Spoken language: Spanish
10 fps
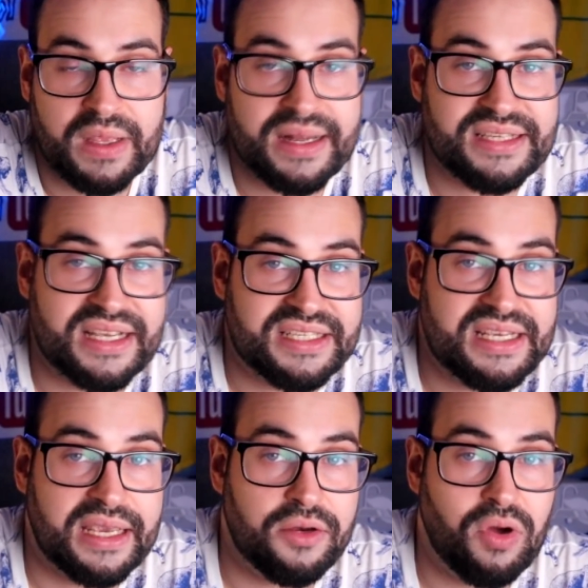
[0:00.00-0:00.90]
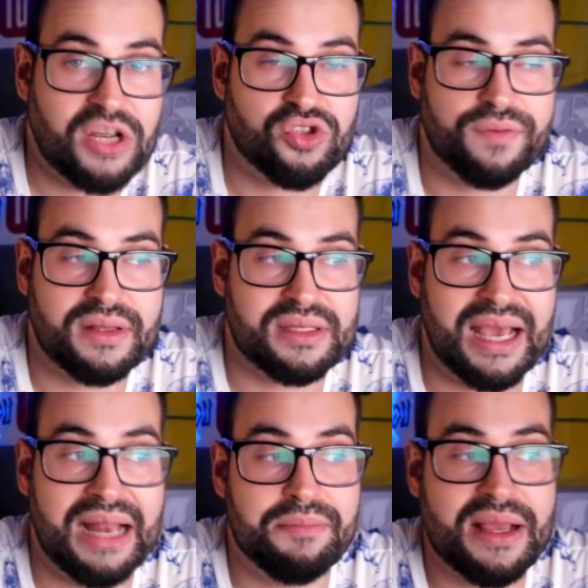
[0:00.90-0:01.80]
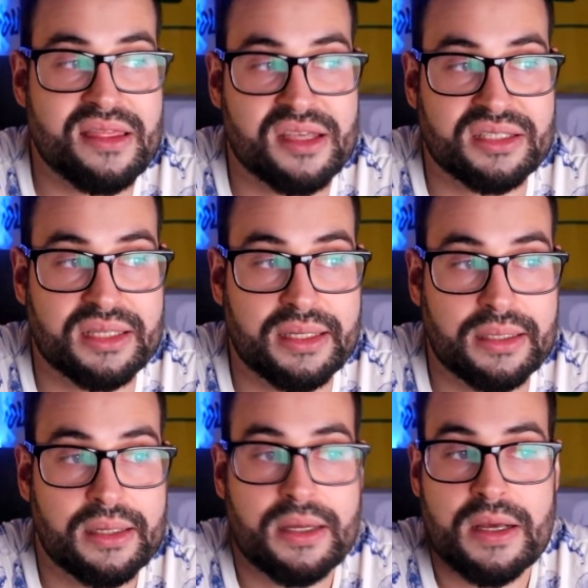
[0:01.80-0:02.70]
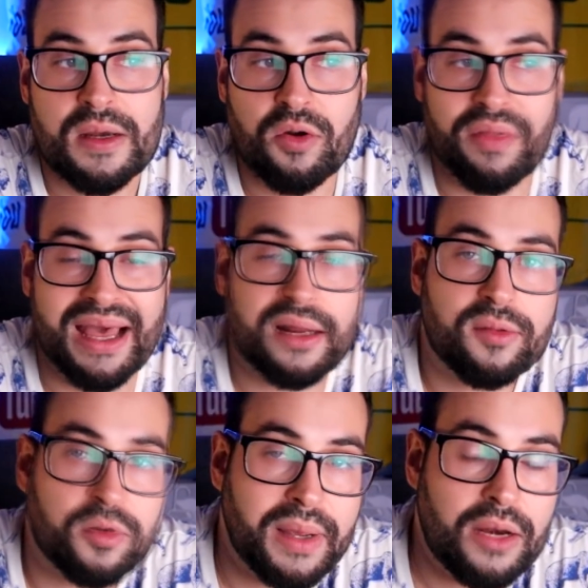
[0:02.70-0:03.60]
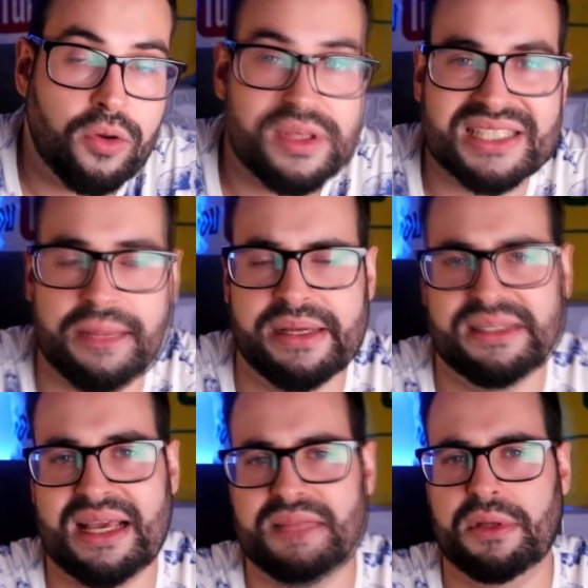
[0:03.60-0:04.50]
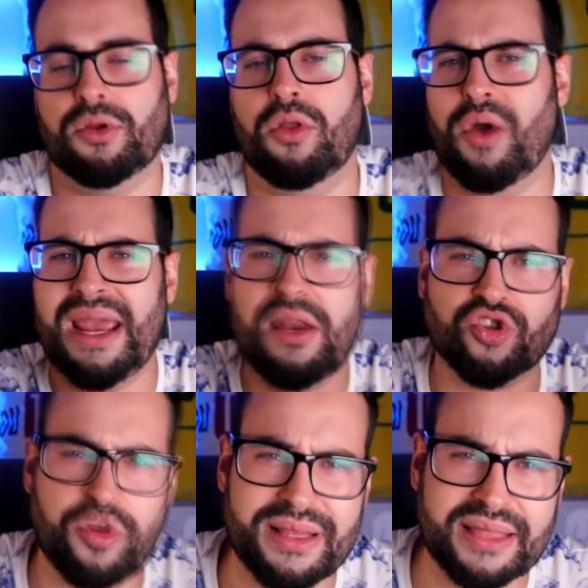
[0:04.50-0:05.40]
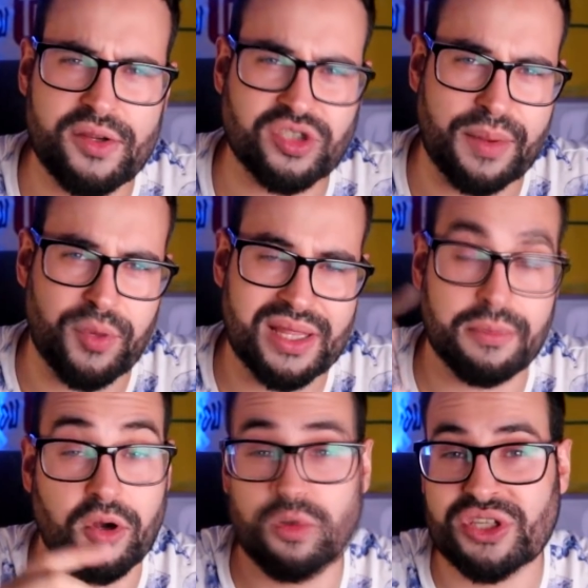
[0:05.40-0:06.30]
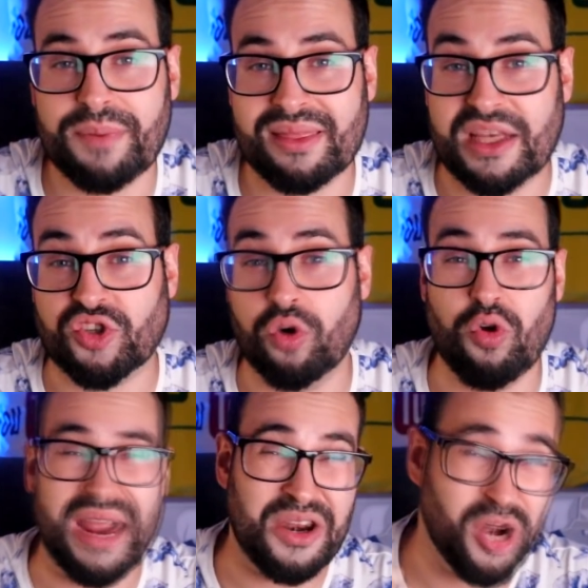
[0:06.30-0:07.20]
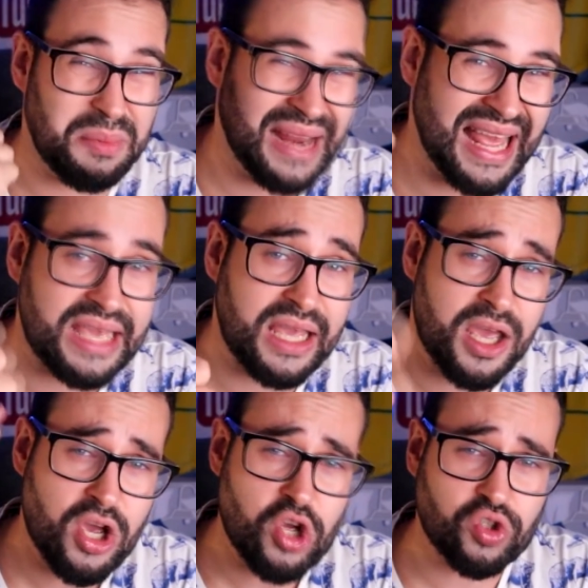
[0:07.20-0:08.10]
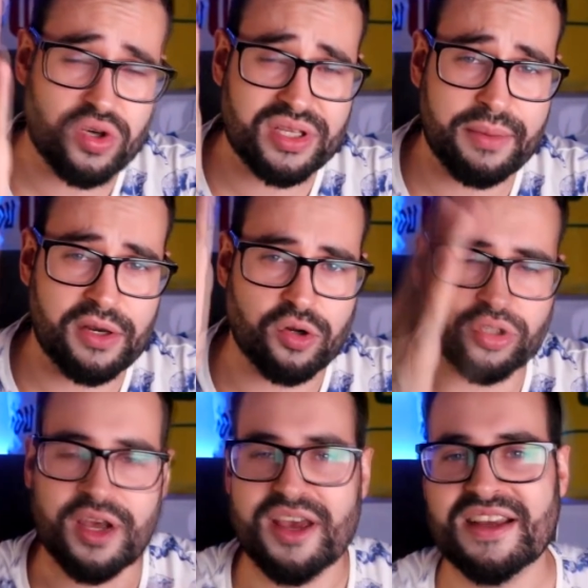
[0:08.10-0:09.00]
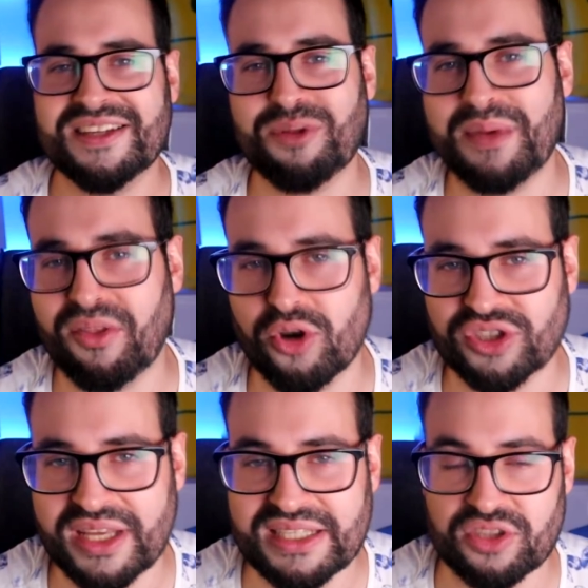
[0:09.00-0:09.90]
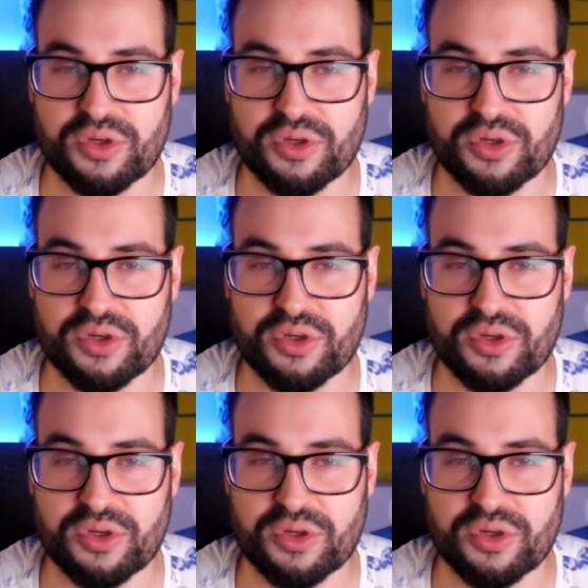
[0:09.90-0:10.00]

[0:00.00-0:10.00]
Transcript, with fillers: ¿Crees que sí, que no? Ansu Fati al Manchester. Lo de Arthur Melo, ya sabéis, dejadme todo en los comentarios, apoyadme como siempre hacéis con un enorme like, suscribiros si todavía no lo estáis, ya